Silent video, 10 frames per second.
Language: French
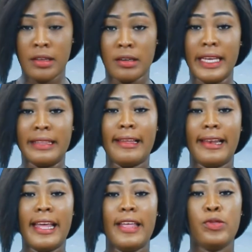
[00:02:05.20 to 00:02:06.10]
dans les
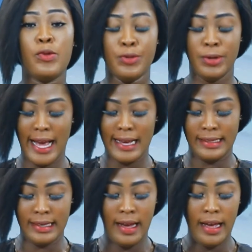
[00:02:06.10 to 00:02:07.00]
télé
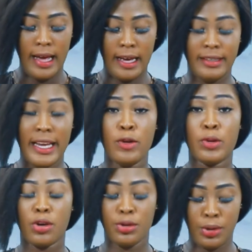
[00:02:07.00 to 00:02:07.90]
télénovelas. Dès le
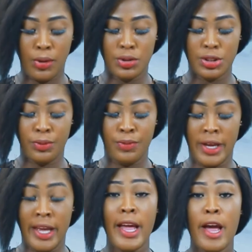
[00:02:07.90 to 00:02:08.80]
31
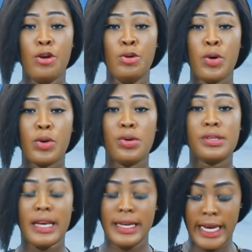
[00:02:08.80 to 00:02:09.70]
janvier, le
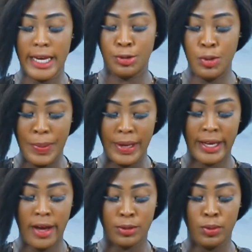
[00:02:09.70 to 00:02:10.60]
conseiller
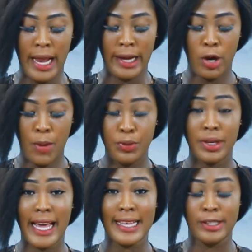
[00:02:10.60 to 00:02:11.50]
supérieur de la
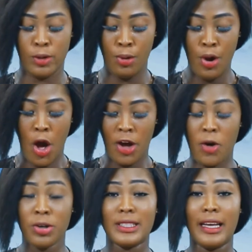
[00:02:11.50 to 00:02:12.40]
communication
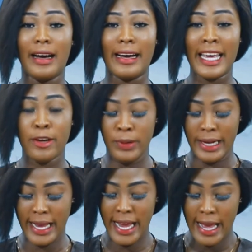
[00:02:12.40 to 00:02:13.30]
compte
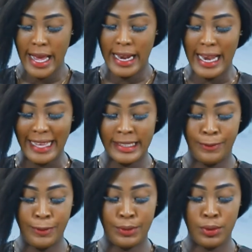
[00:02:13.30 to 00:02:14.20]
réguler la
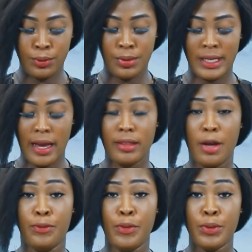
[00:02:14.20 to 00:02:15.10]
diffusion de
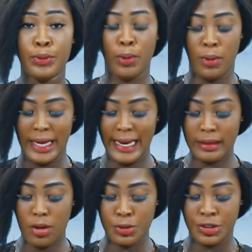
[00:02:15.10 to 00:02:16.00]
certains feuilletons
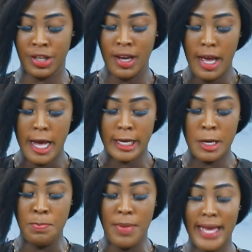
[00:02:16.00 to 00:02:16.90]
étrangers
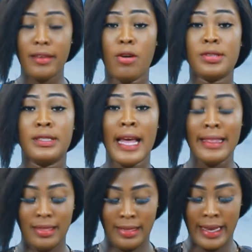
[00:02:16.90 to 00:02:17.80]
qui mettent en
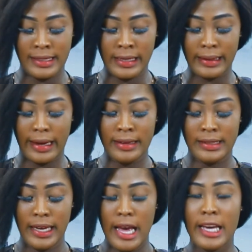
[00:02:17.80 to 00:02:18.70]
scène des
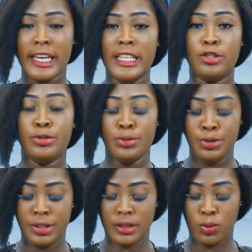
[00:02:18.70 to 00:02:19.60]
étreintes qu'il
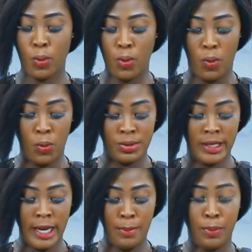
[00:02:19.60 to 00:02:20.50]
juge trop
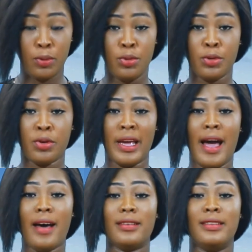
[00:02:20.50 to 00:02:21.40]
osées pour le
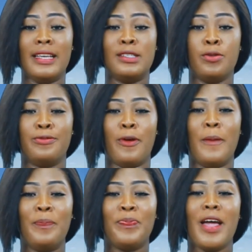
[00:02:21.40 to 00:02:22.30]
regard des enfants.
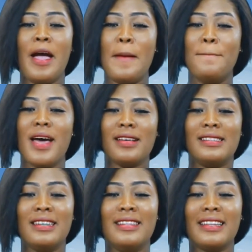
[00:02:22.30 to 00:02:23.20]

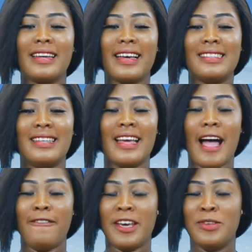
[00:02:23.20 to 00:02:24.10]
Merci d'être resté
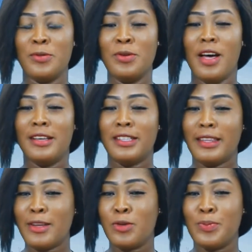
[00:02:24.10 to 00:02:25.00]
avec nous.
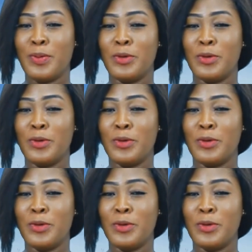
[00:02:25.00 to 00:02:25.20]
C'était tout pour